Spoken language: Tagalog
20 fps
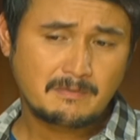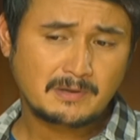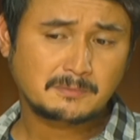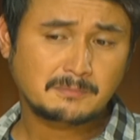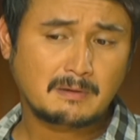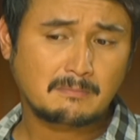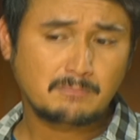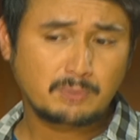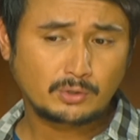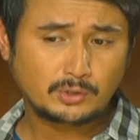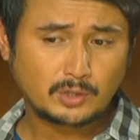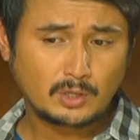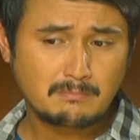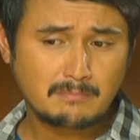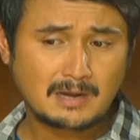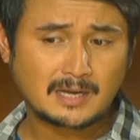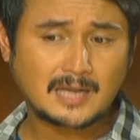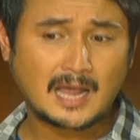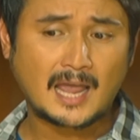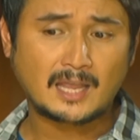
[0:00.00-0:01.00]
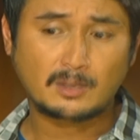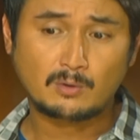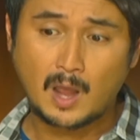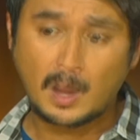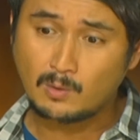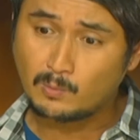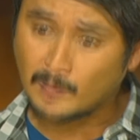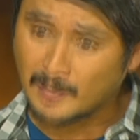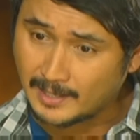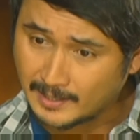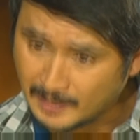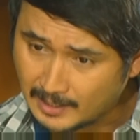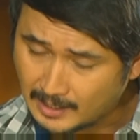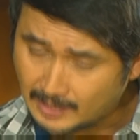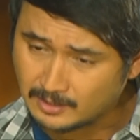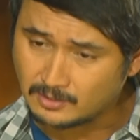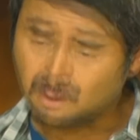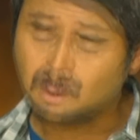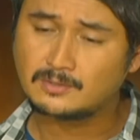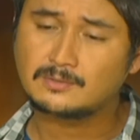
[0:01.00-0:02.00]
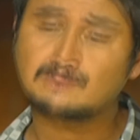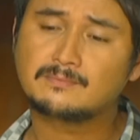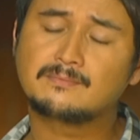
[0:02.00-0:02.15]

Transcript: mo, mas mabuti yung magkahiwa-hiwalay na kayo.